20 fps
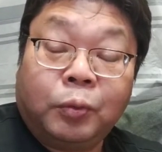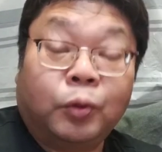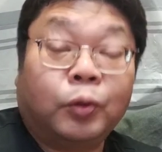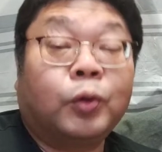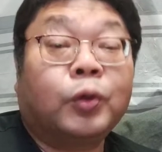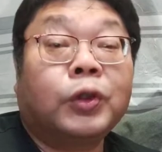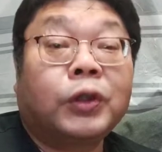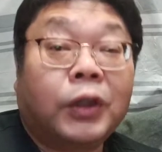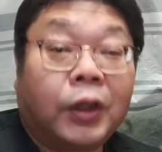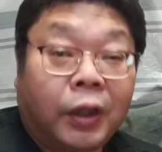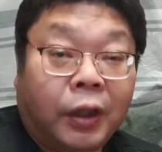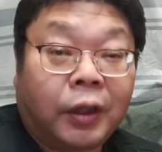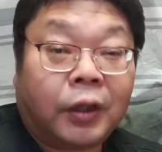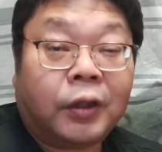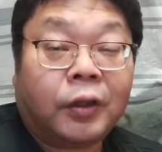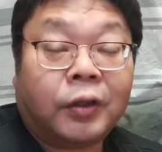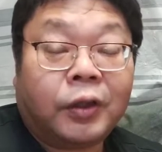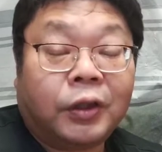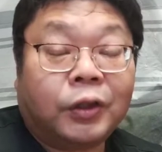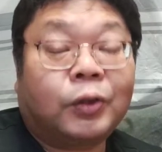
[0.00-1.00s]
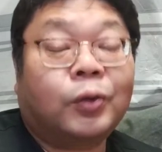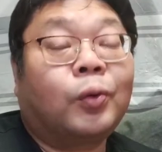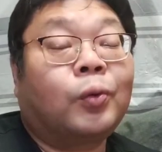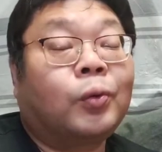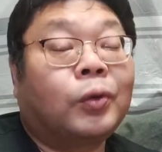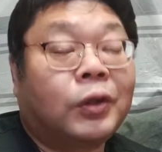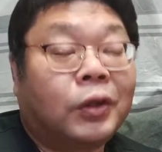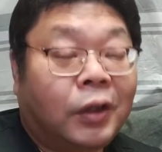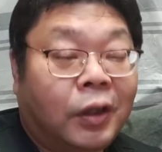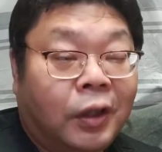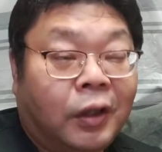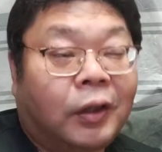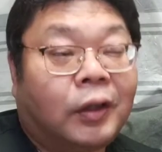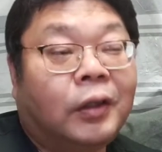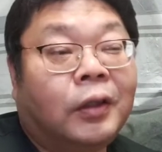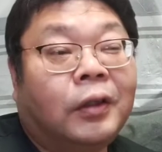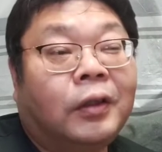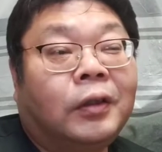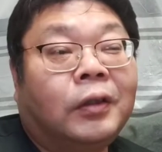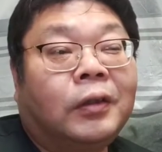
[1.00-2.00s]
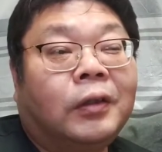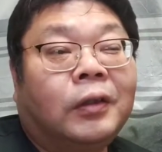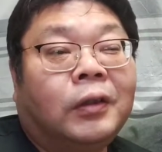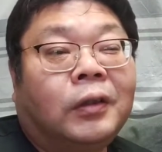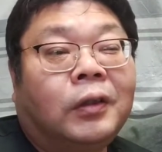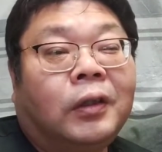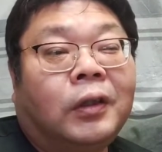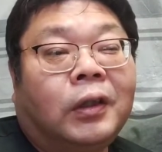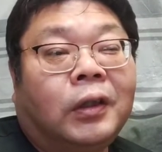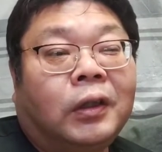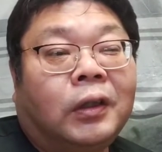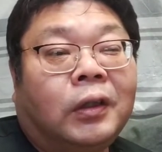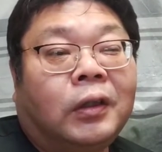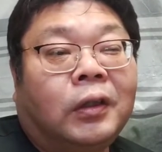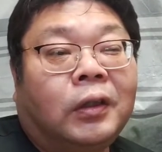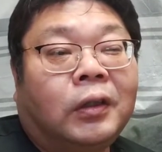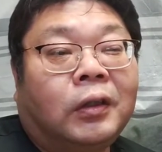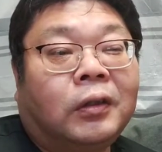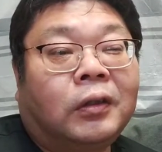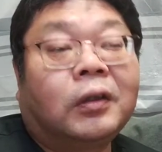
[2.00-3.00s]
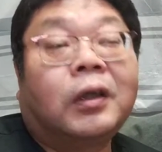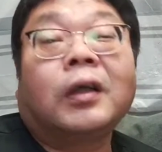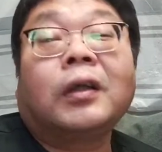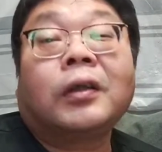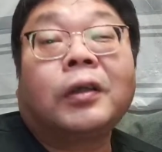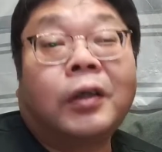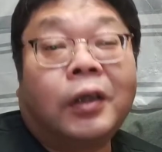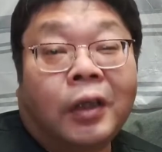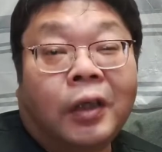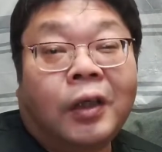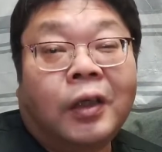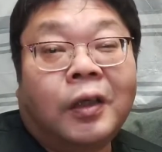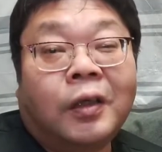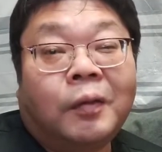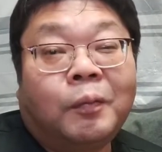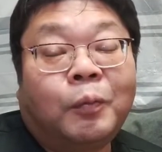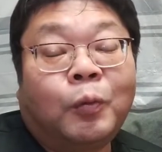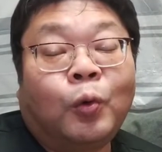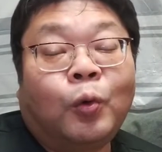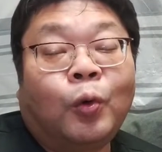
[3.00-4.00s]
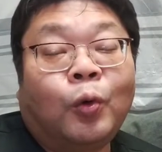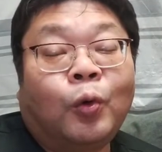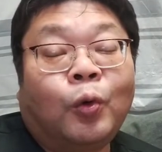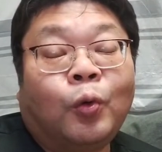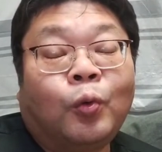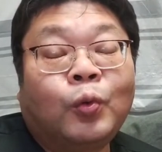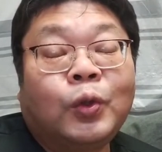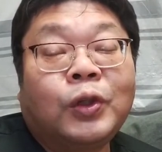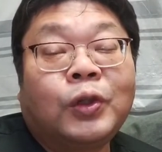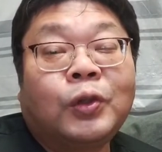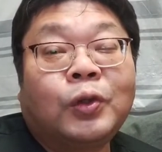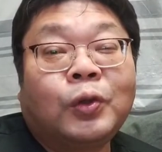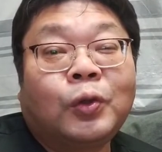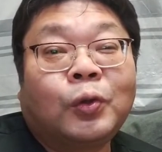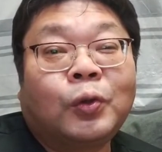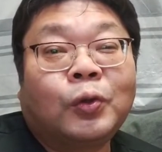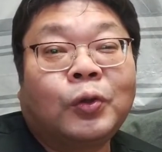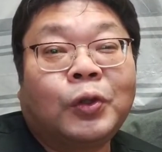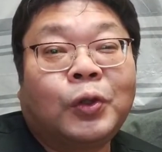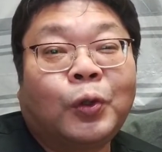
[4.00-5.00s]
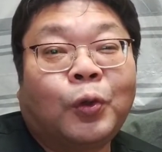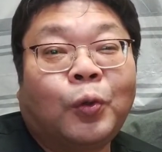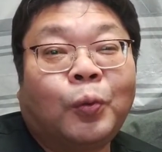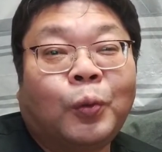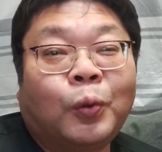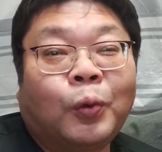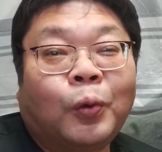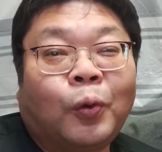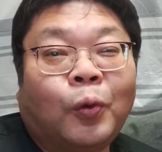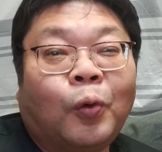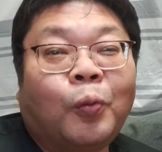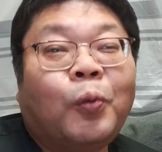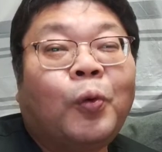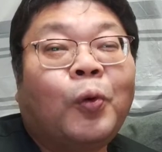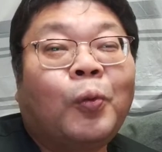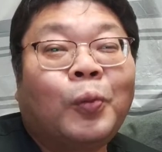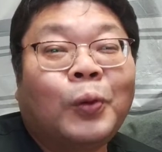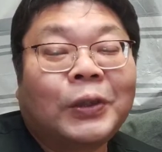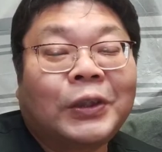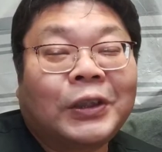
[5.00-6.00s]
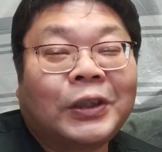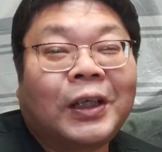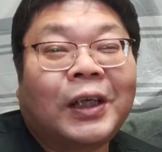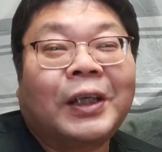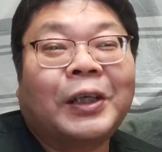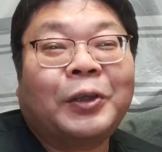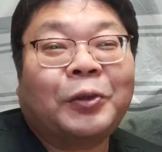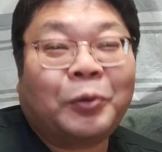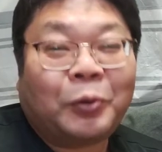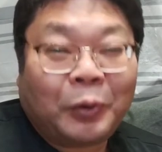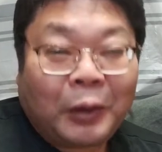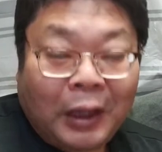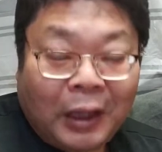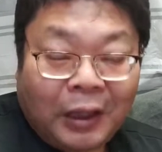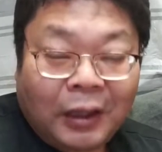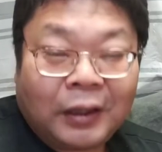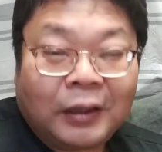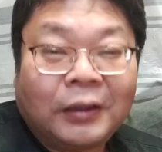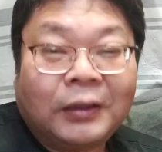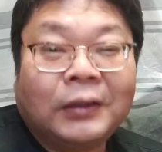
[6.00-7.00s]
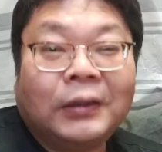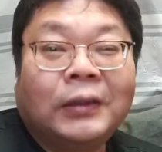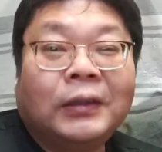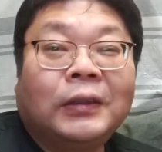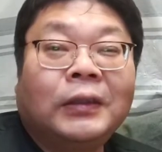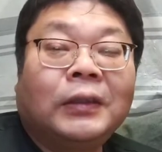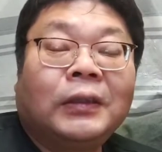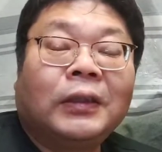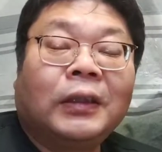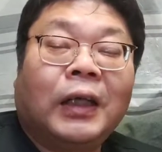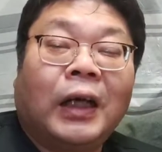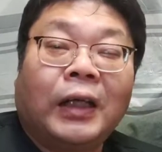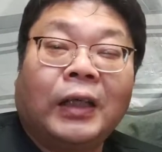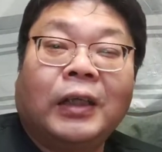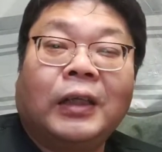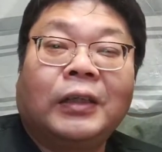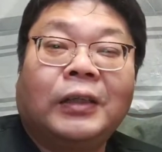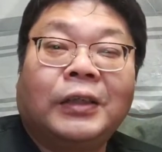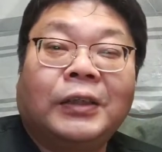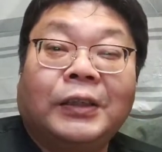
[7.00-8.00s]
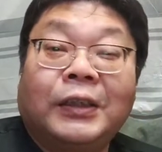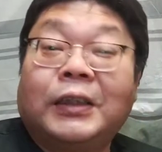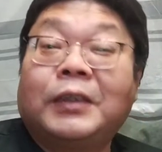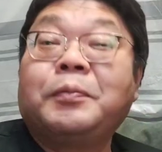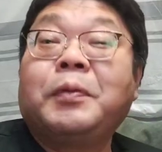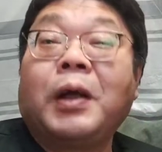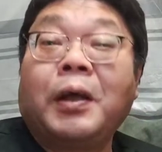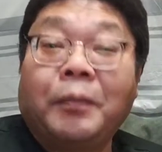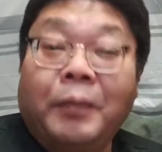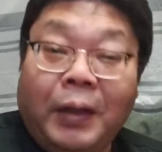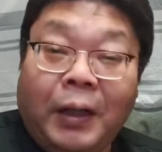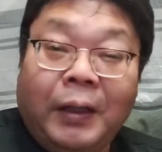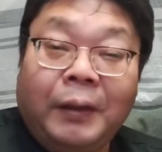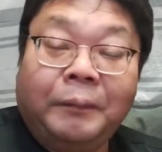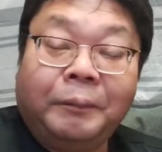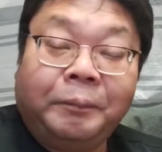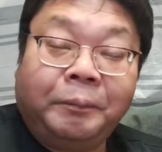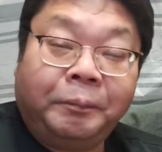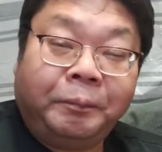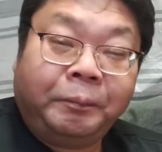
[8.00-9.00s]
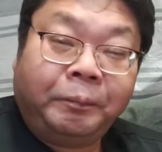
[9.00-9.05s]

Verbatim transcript: ブートして、インストールして、えー、使って、もう Windows にほぼ、ほぼほぼ近いような外観にしてしまえば、